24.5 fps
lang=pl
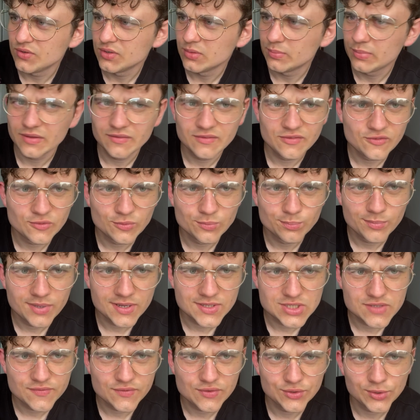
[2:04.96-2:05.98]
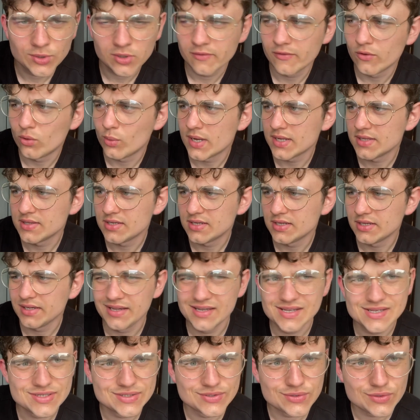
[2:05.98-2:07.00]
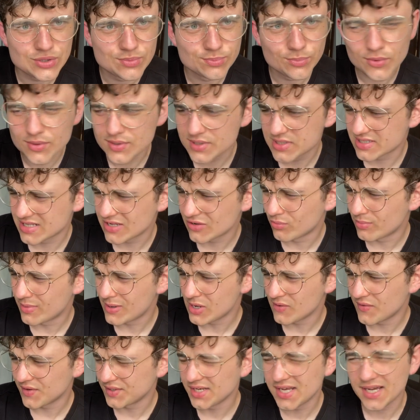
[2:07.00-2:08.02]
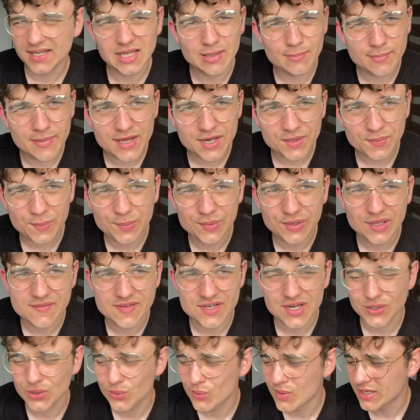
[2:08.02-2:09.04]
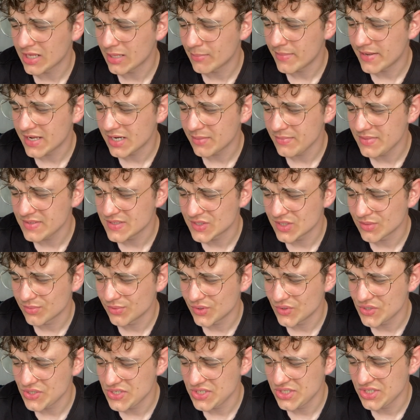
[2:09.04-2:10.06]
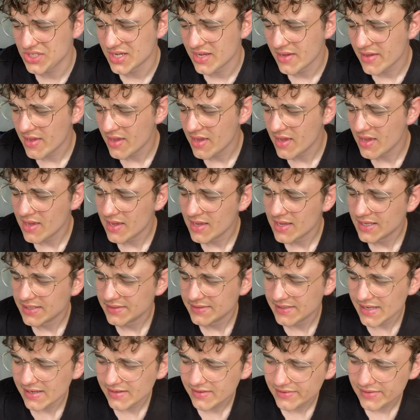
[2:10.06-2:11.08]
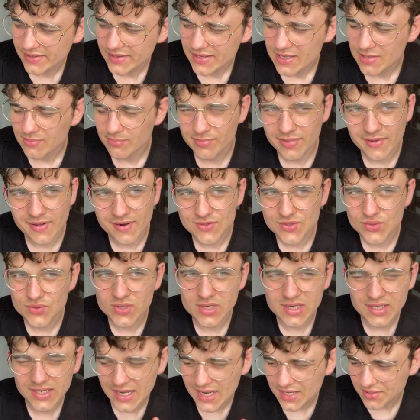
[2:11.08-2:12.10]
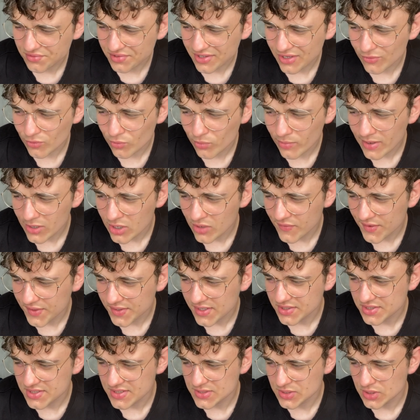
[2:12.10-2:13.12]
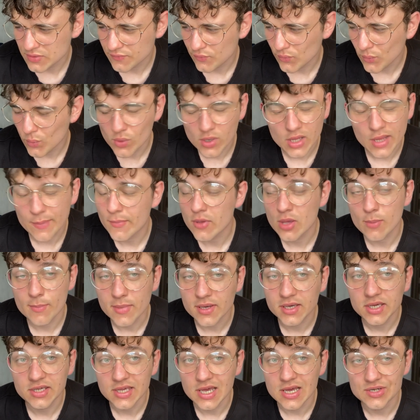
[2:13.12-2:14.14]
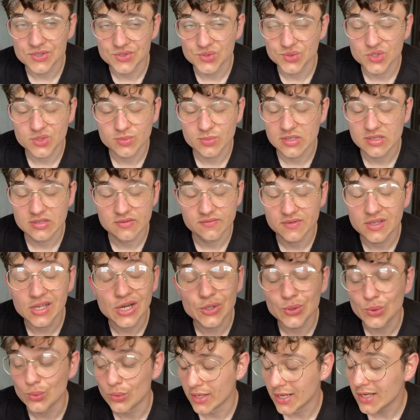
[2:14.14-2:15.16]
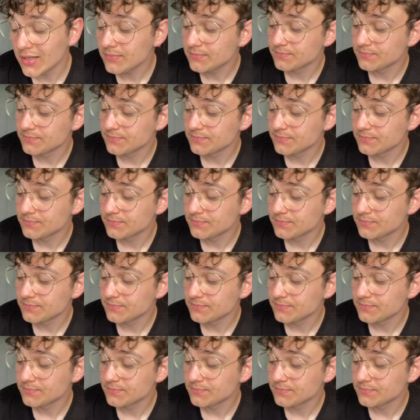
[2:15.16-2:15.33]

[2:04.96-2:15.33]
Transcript: naprawdę bardzo wyjątkowo ładny i jest dość mocno umalowany jak na Barbie, ponieważ aktualnie Barbie są dość tak bardzo delikatnie, umalowane często w ogóle nie mają makijażu, co mnie irytuje.